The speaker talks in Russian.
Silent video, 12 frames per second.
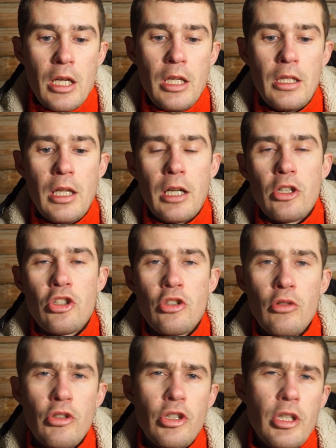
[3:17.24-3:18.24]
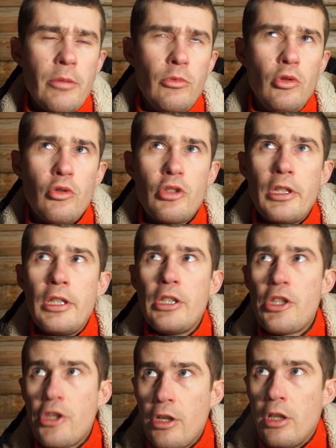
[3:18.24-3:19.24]
Итак, что же нам нужно для
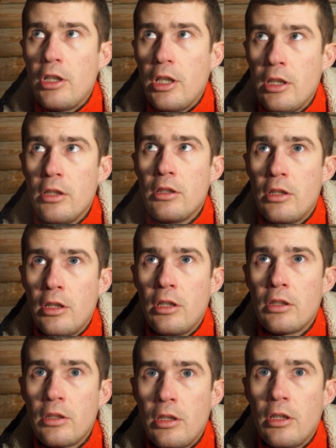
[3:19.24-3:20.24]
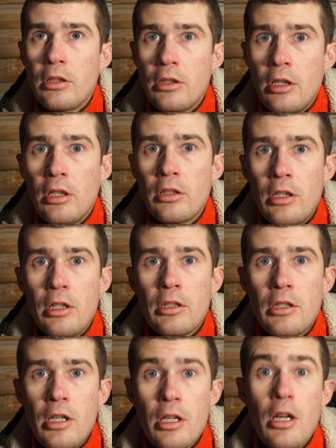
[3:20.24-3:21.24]
начала? Так, так, так,
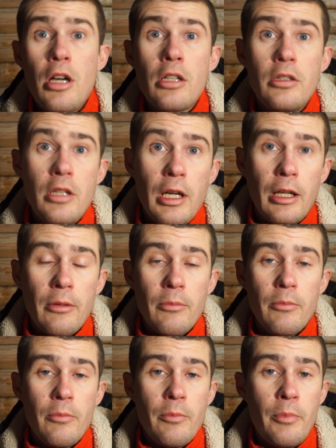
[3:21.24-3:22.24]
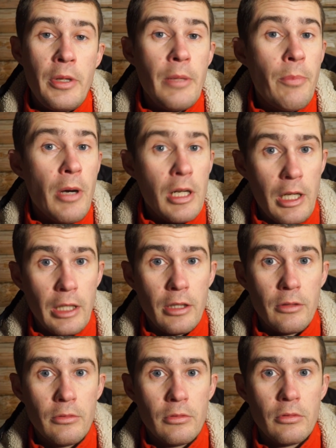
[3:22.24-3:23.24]
так, так. Ах да,
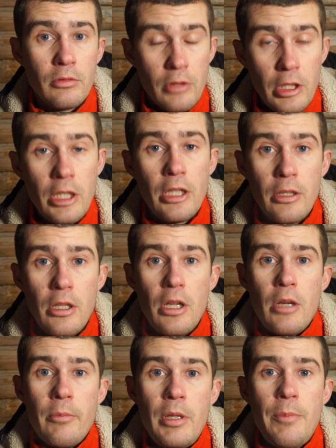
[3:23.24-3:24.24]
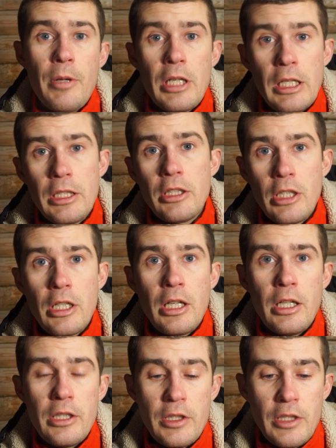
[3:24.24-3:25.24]
Препарат. Да, препарат это
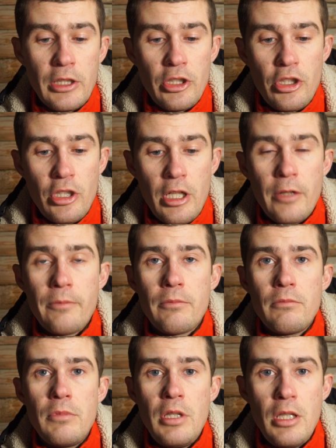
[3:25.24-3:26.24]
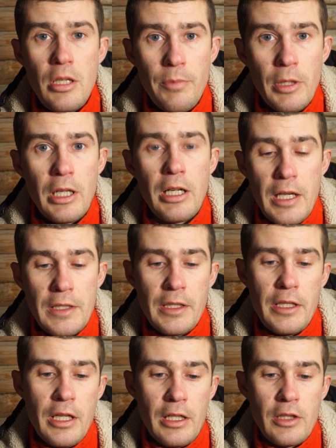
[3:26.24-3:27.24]
такая достаточно неплохая
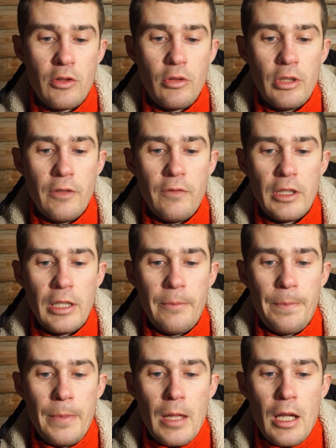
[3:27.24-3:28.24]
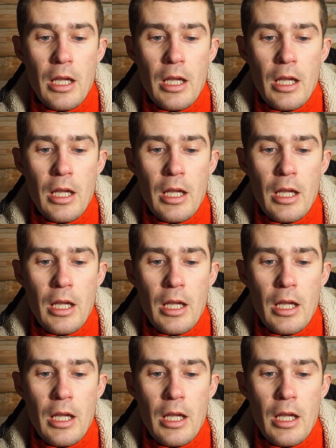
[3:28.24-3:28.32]
статья расходов в этом.